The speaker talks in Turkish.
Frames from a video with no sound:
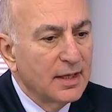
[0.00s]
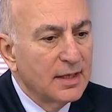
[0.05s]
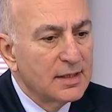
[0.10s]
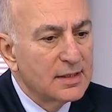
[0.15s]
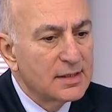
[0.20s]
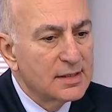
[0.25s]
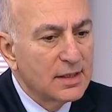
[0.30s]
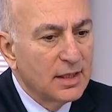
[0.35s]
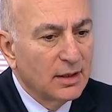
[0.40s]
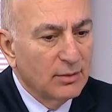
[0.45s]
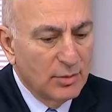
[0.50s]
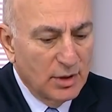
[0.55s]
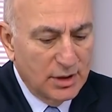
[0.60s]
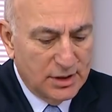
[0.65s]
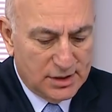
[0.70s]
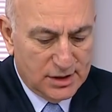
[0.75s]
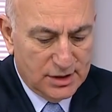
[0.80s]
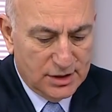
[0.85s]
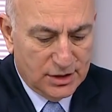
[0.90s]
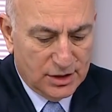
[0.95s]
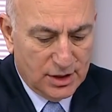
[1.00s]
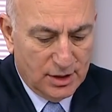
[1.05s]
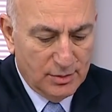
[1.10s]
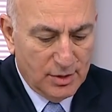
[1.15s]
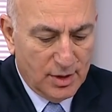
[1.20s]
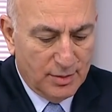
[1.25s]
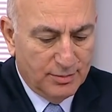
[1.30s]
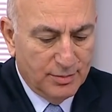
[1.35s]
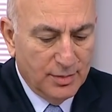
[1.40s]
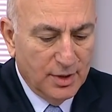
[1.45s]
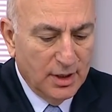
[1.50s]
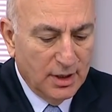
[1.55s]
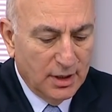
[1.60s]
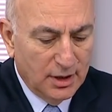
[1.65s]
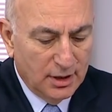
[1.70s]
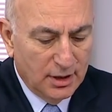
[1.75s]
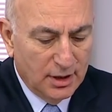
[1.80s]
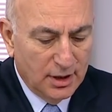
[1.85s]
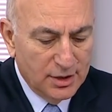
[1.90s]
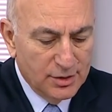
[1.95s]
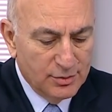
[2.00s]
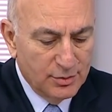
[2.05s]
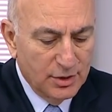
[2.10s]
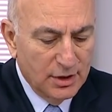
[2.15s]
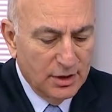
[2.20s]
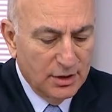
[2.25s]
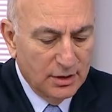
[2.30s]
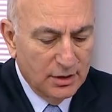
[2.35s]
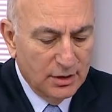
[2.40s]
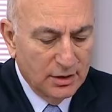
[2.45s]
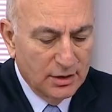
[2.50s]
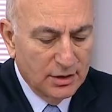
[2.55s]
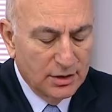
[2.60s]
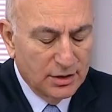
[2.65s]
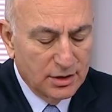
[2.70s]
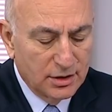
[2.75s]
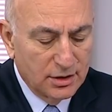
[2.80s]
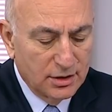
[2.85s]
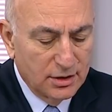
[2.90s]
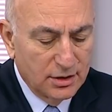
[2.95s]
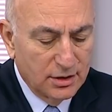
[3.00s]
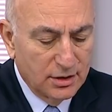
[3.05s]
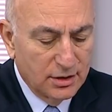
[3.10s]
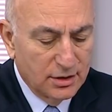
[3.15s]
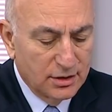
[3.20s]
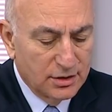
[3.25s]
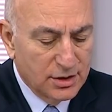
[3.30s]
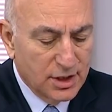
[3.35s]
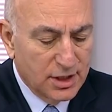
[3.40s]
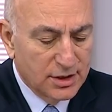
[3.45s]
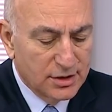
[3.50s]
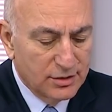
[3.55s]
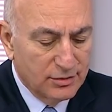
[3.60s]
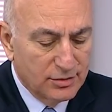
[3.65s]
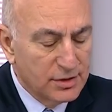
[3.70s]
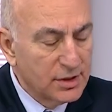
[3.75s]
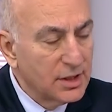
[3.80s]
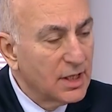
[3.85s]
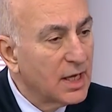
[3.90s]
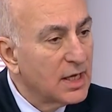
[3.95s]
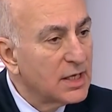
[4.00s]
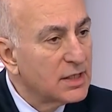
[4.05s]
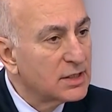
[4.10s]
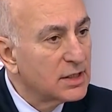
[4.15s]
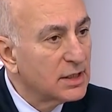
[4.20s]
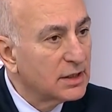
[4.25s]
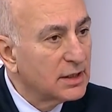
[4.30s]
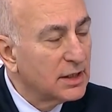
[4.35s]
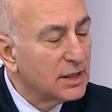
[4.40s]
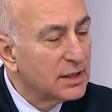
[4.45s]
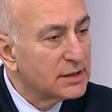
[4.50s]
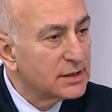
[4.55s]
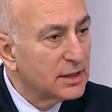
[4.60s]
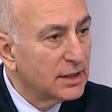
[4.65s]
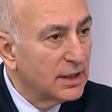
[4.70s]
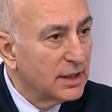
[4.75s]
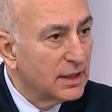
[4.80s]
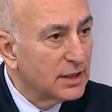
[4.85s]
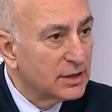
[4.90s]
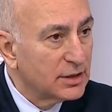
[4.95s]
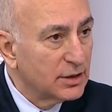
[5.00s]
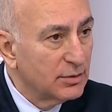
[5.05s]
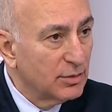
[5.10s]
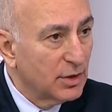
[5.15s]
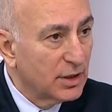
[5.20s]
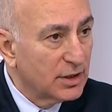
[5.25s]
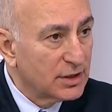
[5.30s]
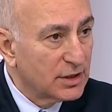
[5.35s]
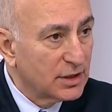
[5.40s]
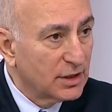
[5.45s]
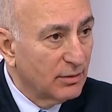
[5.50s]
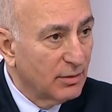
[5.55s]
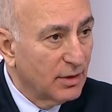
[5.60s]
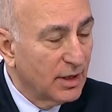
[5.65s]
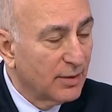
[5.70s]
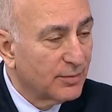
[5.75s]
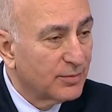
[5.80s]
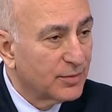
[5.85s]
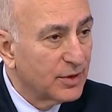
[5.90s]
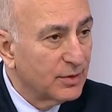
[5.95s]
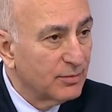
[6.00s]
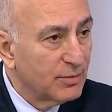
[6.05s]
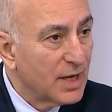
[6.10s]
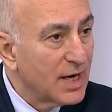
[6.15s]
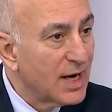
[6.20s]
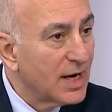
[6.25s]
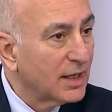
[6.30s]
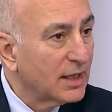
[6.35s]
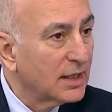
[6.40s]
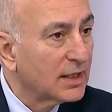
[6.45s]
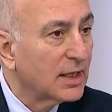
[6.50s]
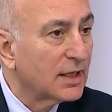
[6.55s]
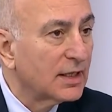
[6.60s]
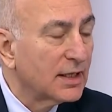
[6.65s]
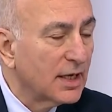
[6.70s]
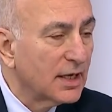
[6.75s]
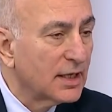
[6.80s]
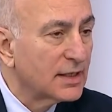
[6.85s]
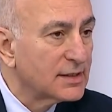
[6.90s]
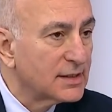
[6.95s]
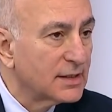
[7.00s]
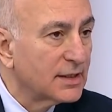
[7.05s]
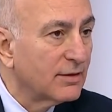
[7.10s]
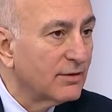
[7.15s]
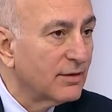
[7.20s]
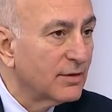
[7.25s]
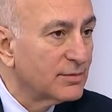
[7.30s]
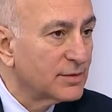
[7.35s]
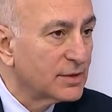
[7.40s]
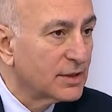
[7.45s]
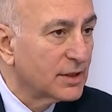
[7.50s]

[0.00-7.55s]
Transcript: izin almaksızın işlem yapma hacminin e, e, çerçevesini genişletileceğine ilişkin bir açıklama yaptı. Merak edenler Hazine web